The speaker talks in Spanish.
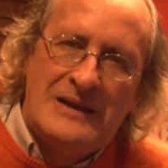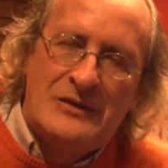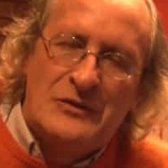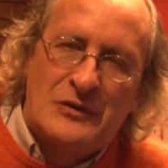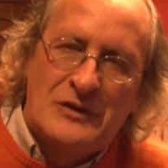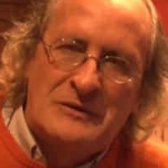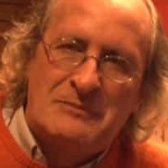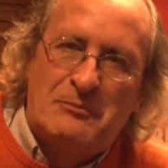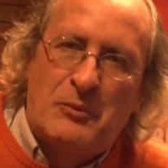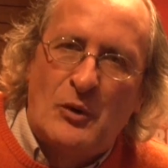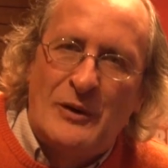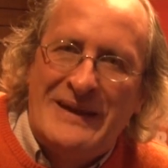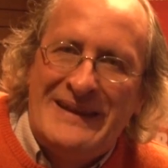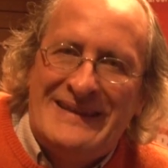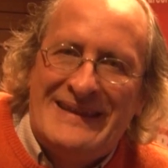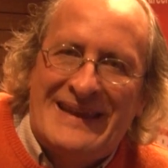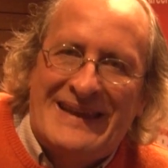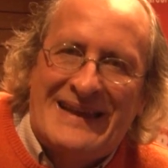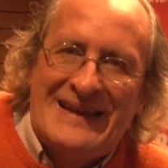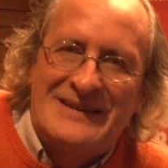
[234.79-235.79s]
Entonces,
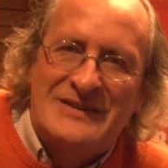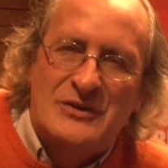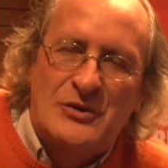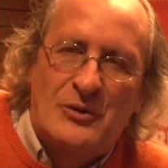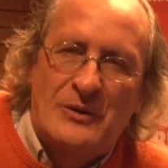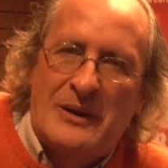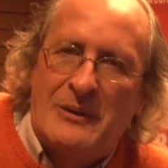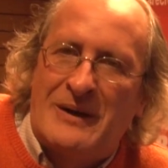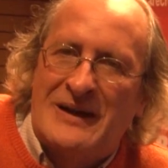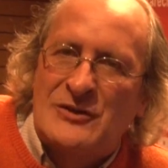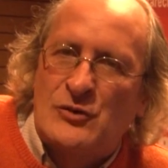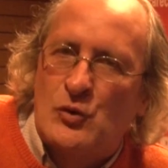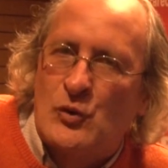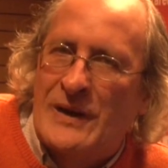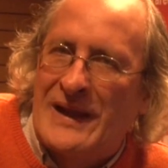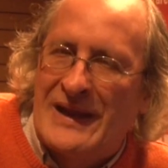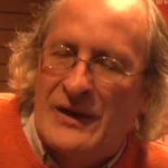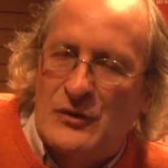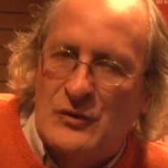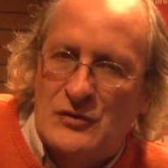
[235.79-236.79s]
políticas sobre
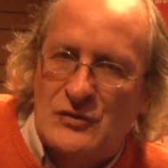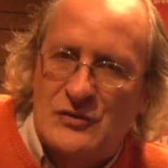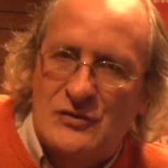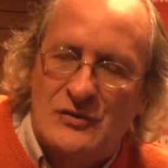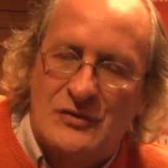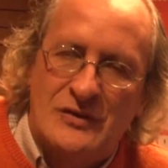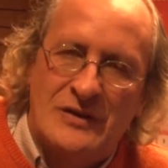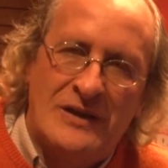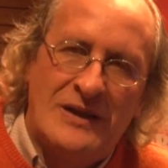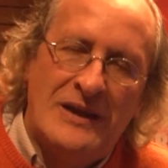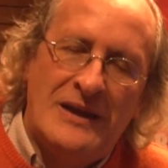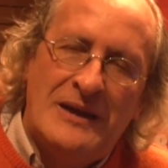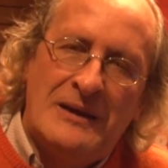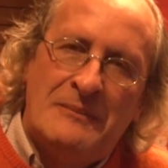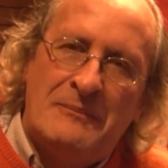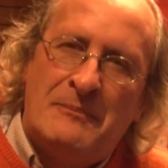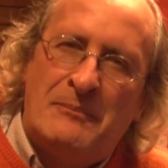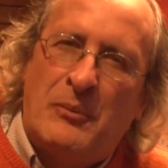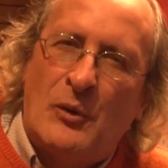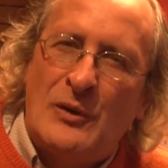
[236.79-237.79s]
basureros,
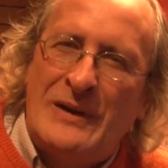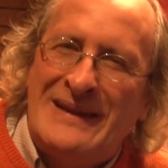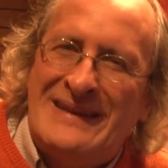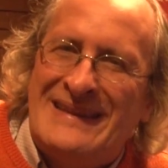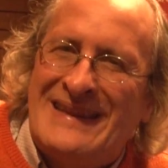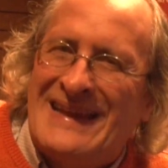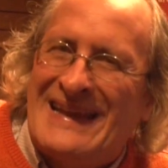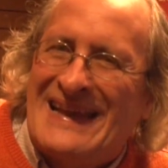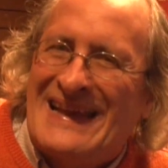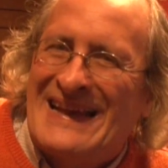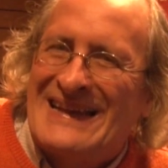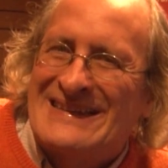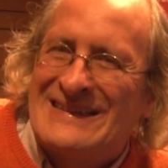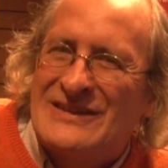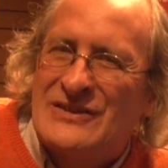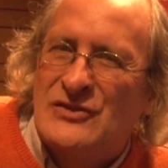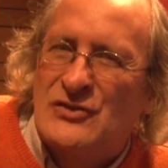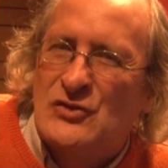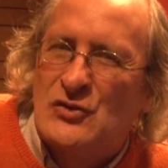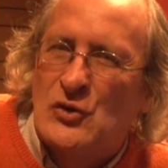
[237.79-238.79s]
políticas
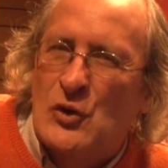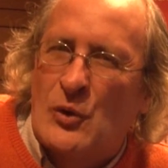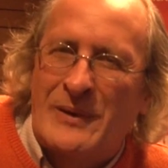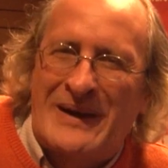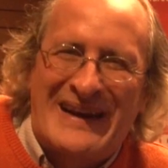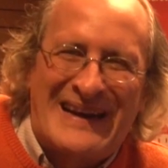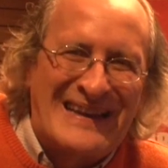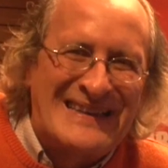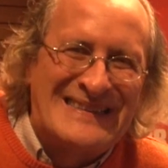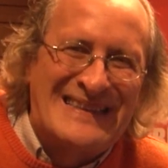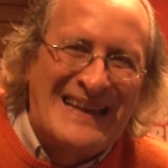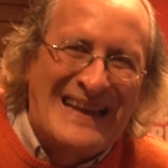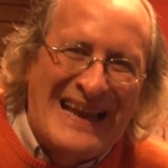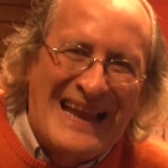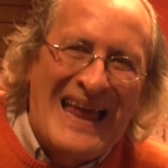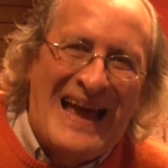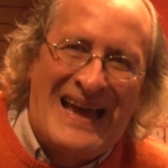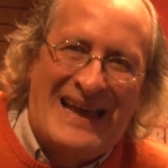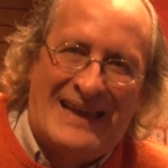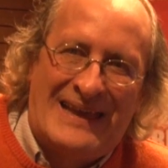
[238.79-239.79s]
sobre
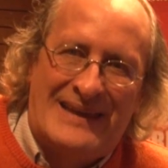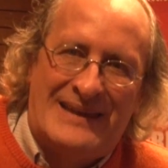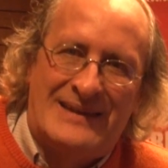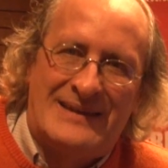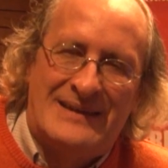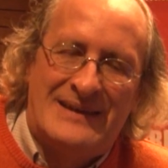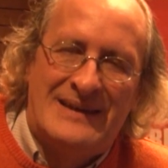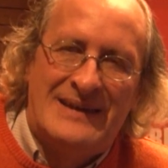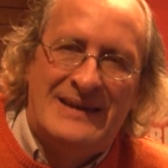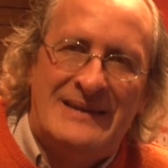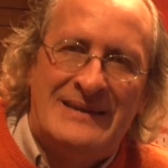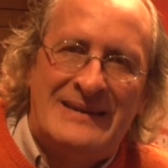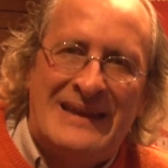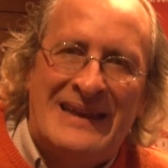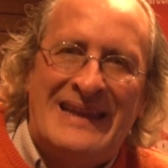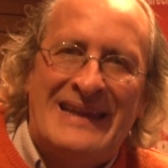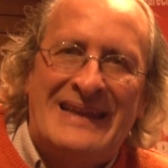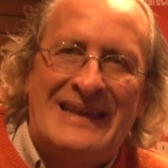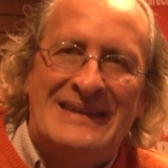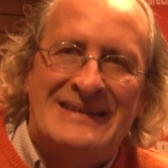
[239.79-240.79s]
reciclaje,
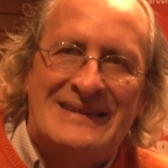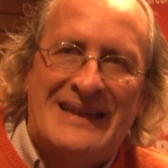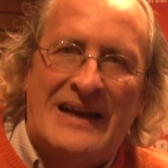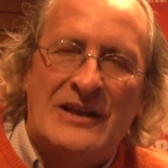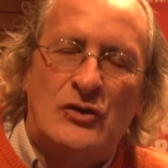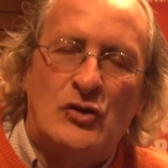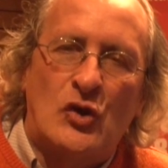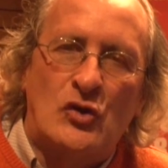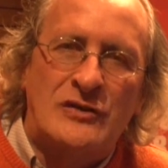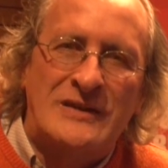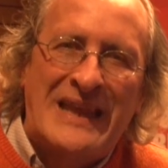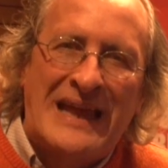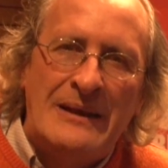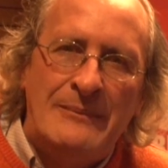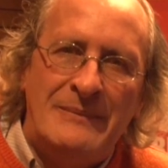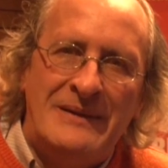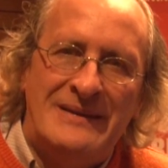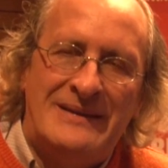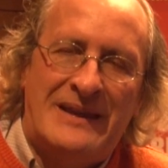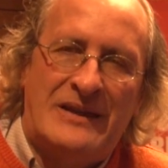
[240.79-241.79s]
tienen que estar
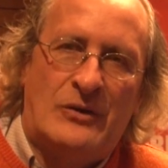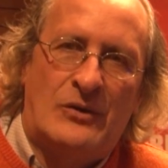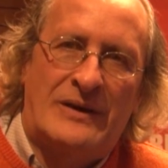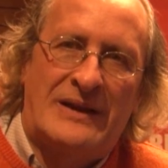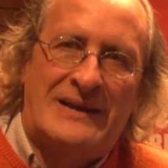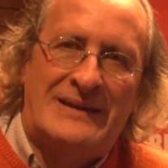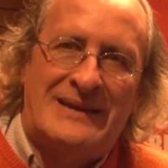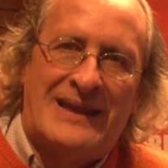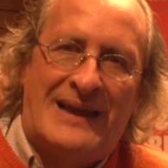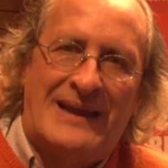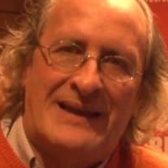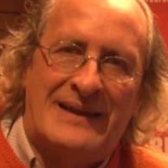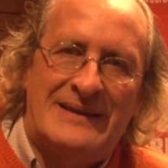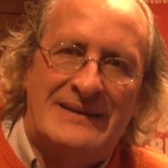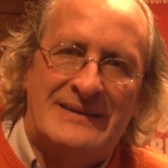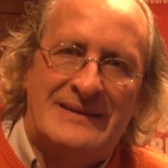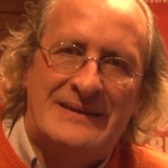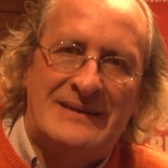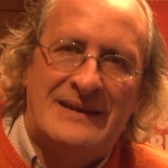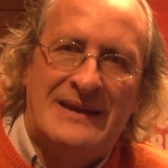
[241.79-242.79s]
totalmente
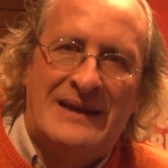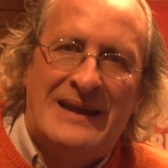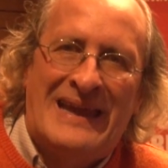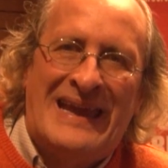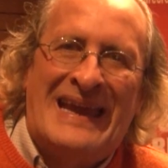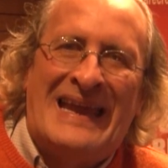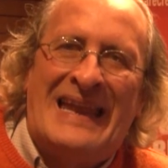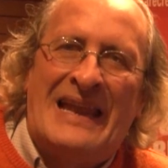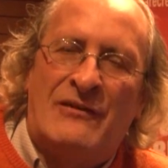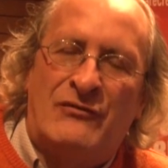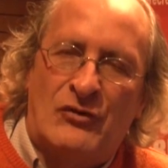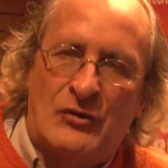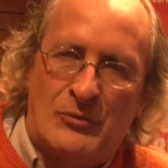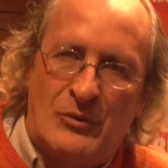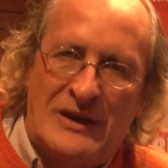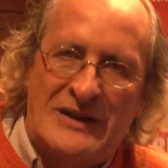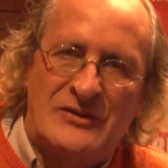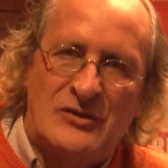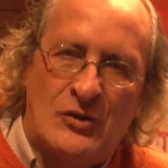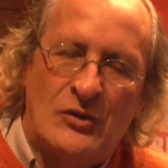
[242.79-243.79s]
conectadas en la
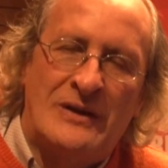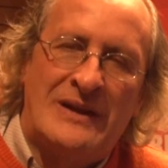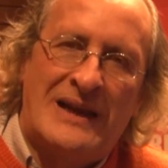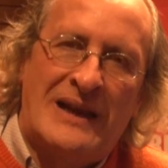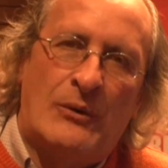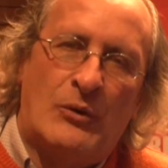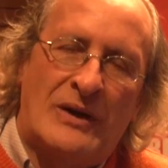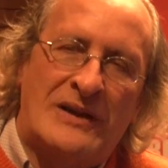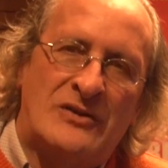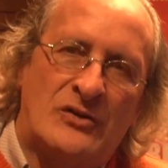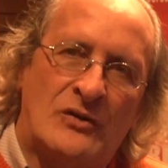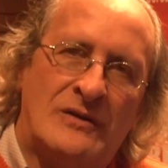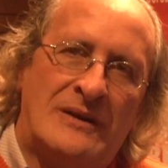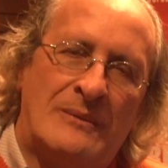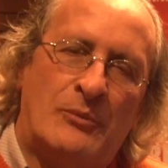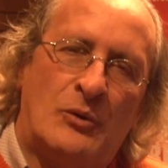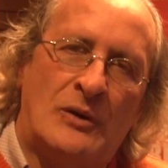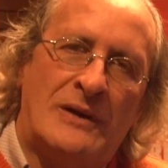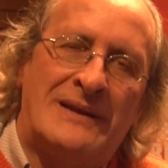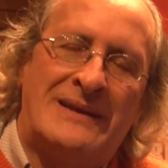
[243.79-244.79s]
formulación y elaboración de
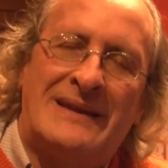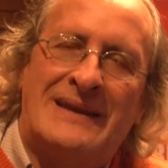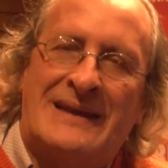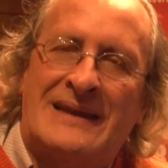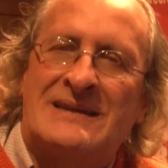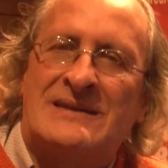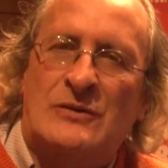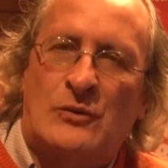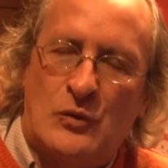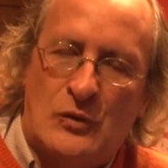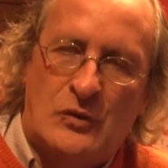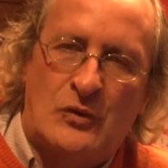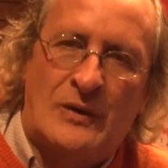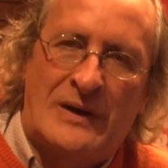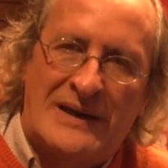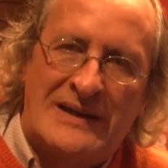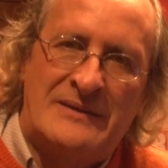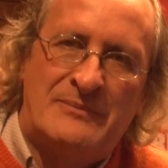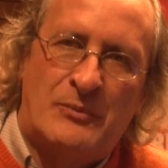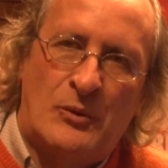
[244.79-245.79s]
políticas
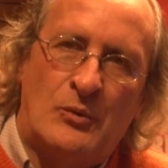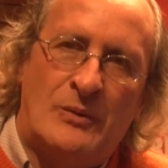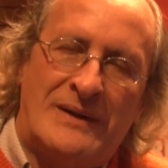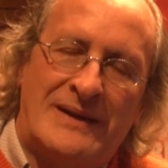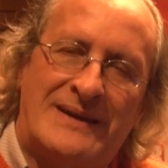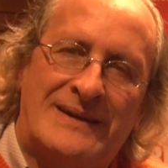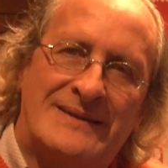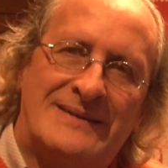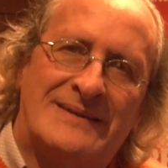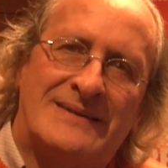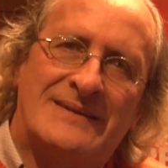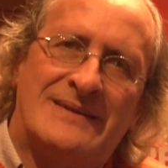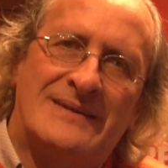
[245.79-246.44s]
culturales públicas.